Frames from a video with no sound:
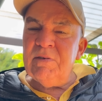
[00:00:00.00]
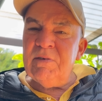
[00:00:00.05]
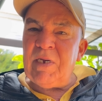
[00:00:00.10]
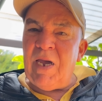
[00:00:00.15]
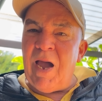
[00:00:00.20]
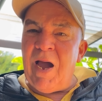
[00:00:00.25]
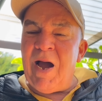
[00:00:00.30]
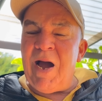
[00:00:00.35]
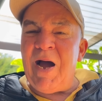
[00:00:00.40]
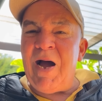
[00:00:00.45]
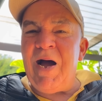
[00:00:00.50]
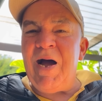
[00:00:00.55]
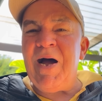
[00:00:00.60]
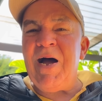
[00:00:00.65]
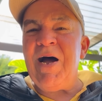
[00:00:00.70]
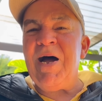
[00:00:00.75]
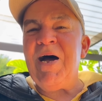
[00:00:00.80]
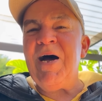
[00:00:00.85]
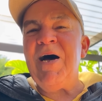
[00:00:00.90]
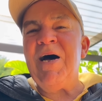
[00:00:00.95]

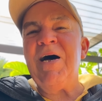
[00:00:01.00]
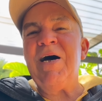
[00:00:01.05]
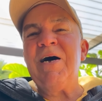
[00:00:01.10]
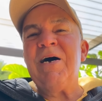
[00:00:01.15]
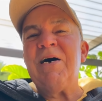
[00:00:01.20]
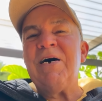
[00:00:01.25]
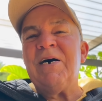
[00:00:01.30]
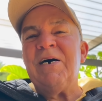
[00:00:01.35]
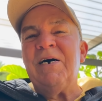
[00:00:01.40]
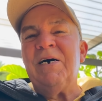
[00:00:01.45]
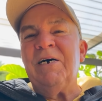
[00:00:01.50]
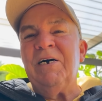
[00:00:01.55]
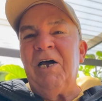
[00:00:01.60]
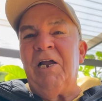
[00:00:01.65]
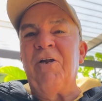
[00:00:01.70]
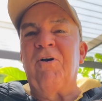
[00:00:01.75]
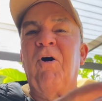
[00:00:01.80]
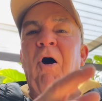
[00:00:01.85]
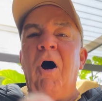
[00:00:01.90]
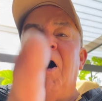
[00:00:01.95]
Ah,
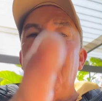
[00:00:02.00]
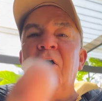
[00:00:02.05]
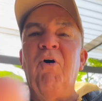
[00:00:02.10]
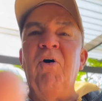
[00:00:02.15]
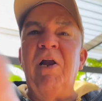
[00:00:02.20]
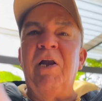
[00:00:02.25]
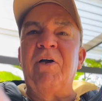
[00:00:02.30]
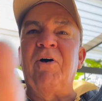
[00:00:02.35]
el codo, el